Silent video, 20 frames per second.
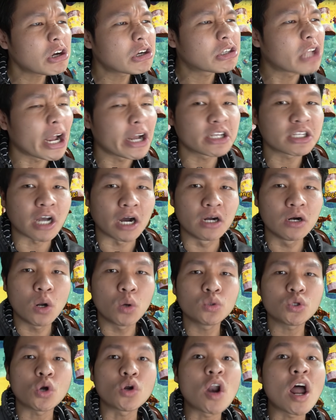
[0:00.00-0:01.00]
thật sự luôn
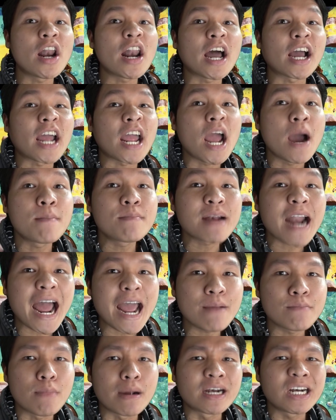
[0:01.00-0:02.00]
cho nên là ngày hôm nay
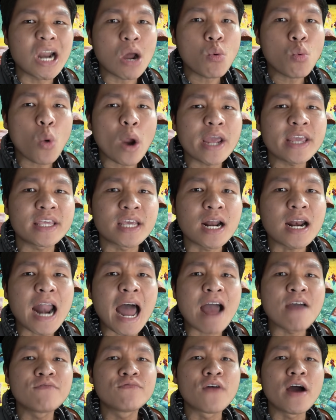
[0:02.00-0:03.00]
mình đã quay trở lại
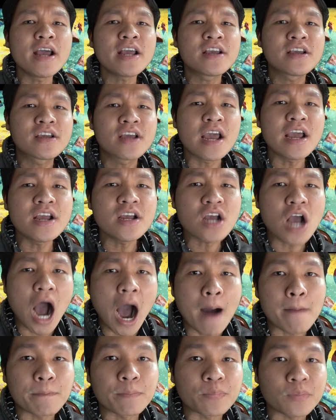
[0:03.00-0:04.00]
với King of
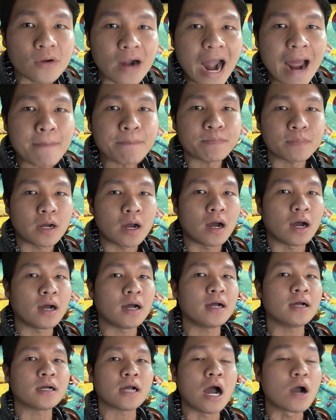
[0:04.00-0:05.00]
Rap à,
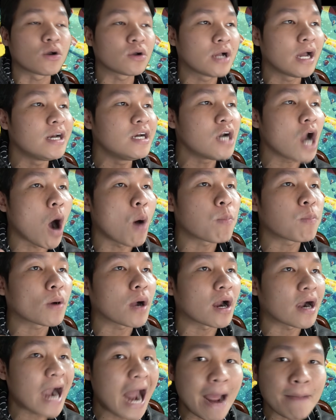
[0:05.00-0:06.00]
à King of
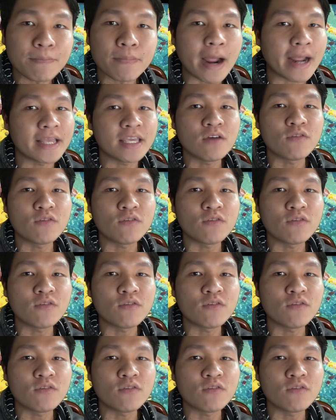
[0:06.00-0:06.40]
Rap bạn chứ không